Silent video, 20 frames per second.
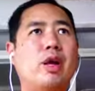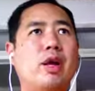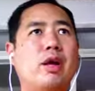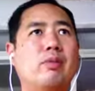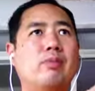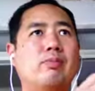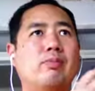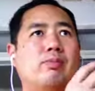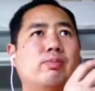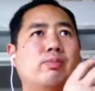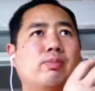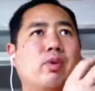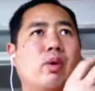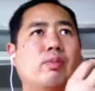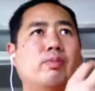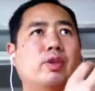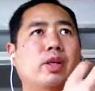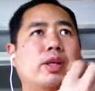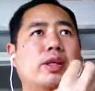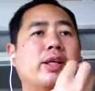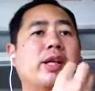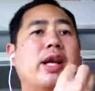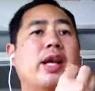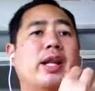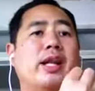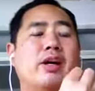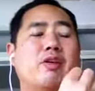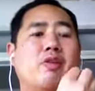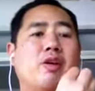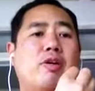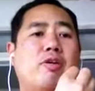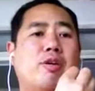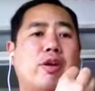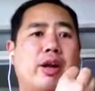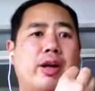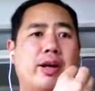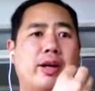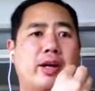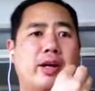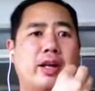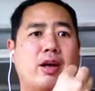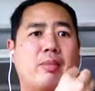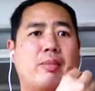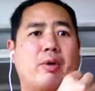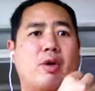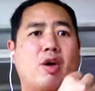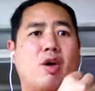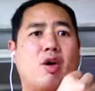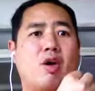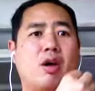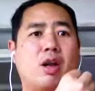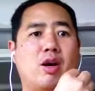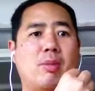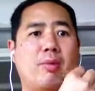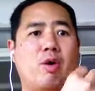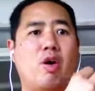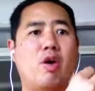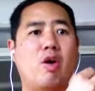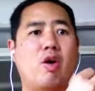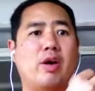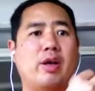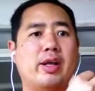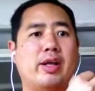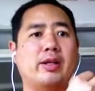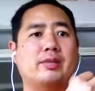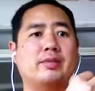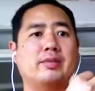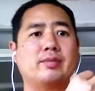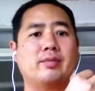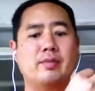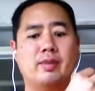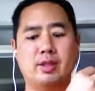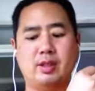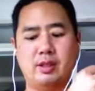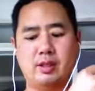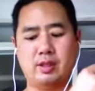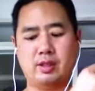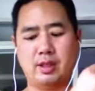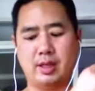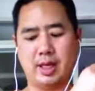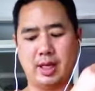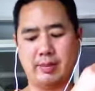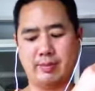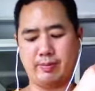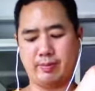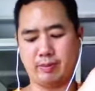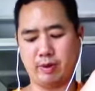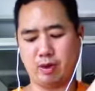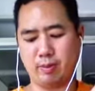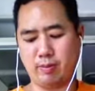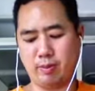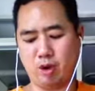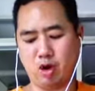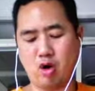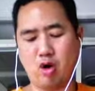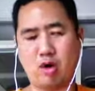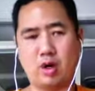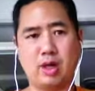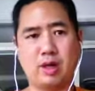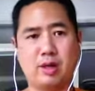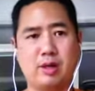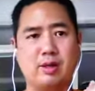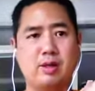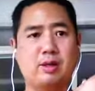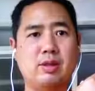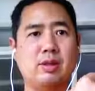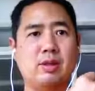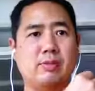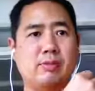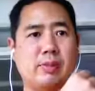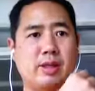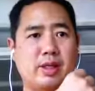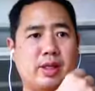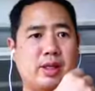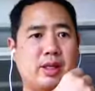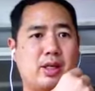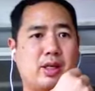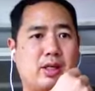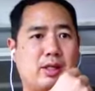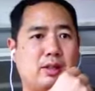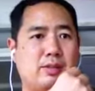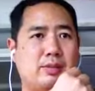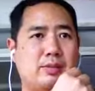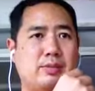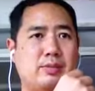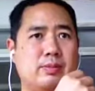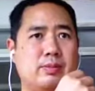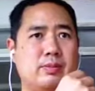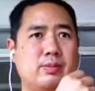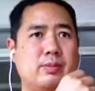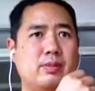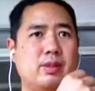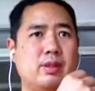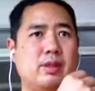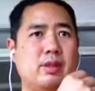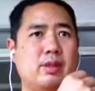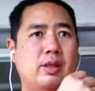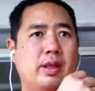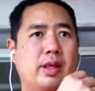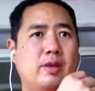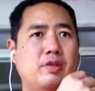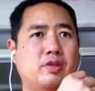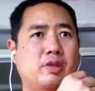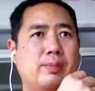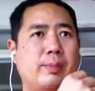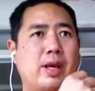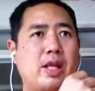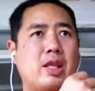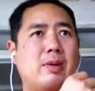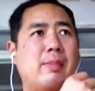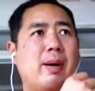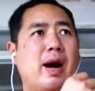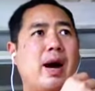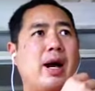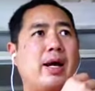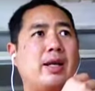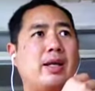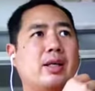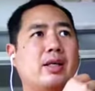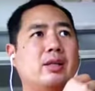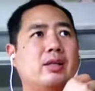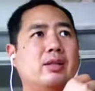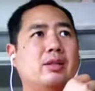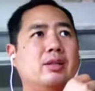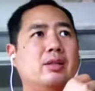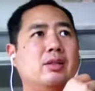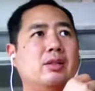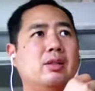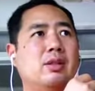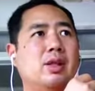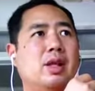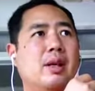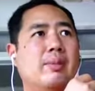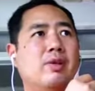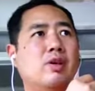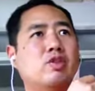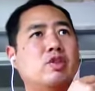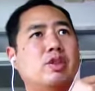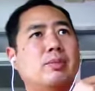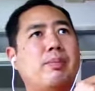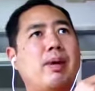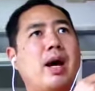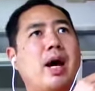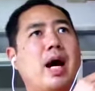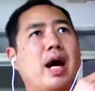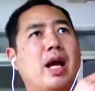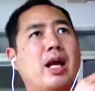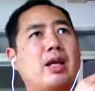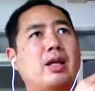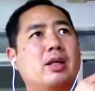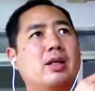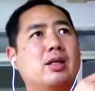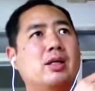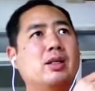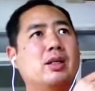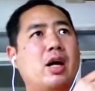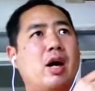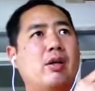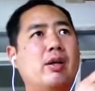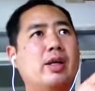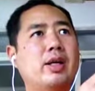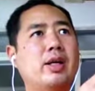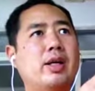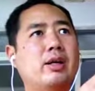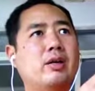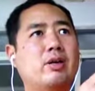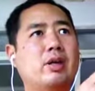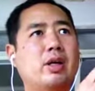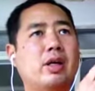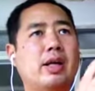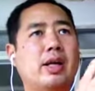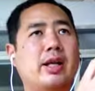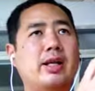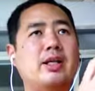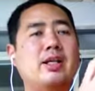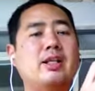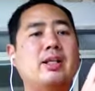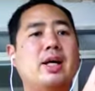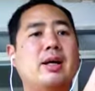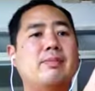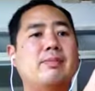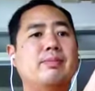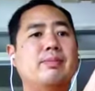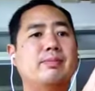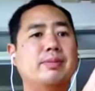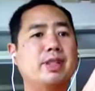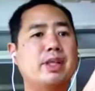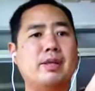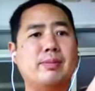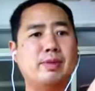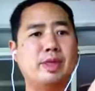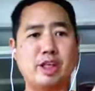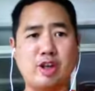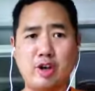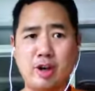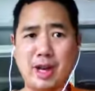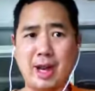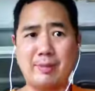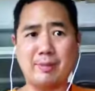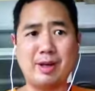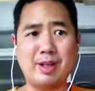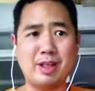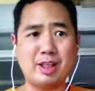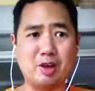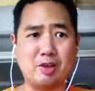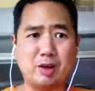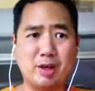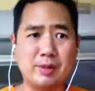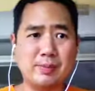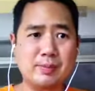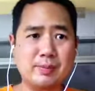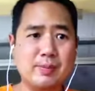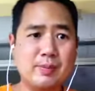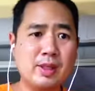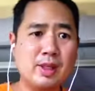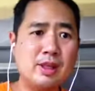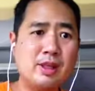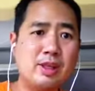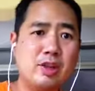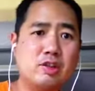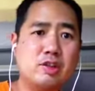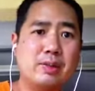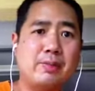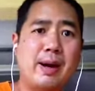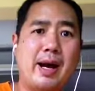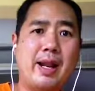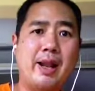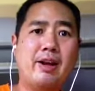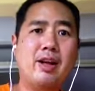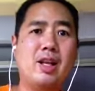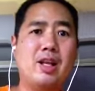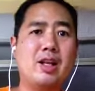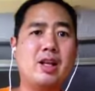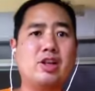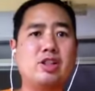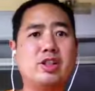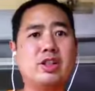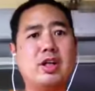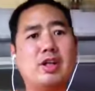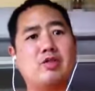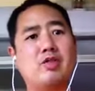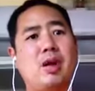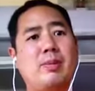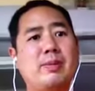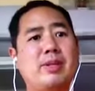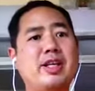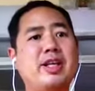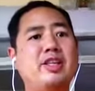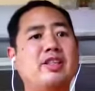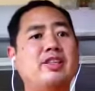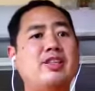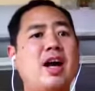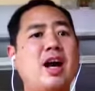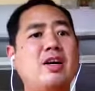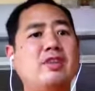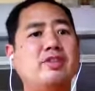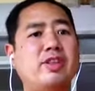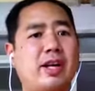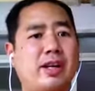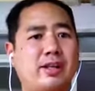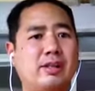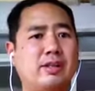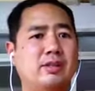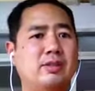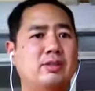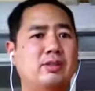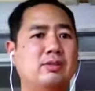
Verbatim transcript: ลาผมสังเกตนะ ว่า เวลาถ้าเกิดเราพอเราพอเนี่ยนะครับ เราพอเนี่ย มันจะเกิดแล้วเราสบายสบายเนี่ยะครับเราสบาย คราวนี้เกิดอะไรขึ้นครับ ไม่ใช่ไม่ใช่นอนหลับนะ แต่ว่าเราสบายแล้วเนี่ยเราจะเกิดความคิดสร้างสรรค์